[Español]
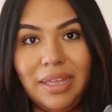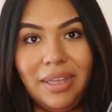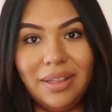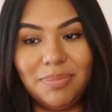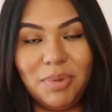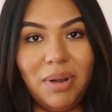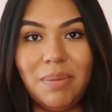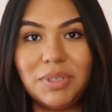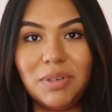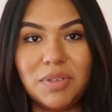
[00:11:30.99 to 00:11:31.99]
y
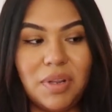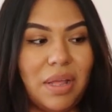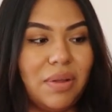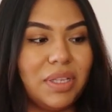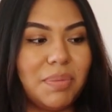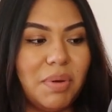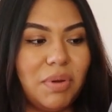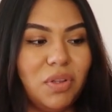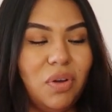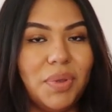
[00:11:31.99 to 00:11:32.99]
problema solucionado también
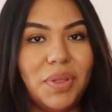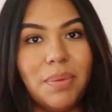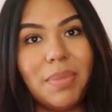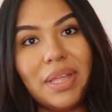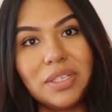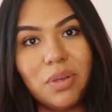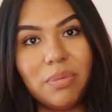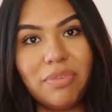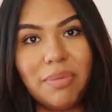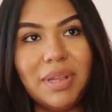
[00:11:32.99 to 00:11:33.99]
cuando hago videollamadas
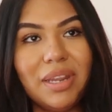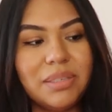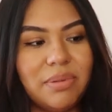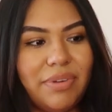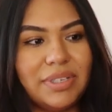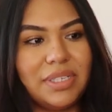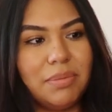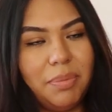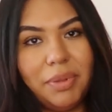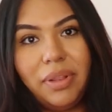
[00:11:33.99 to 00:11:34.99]
con mi familia es más fácil
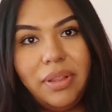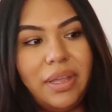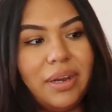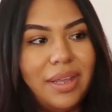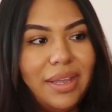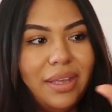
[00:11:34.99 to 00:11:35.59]
simplemente tener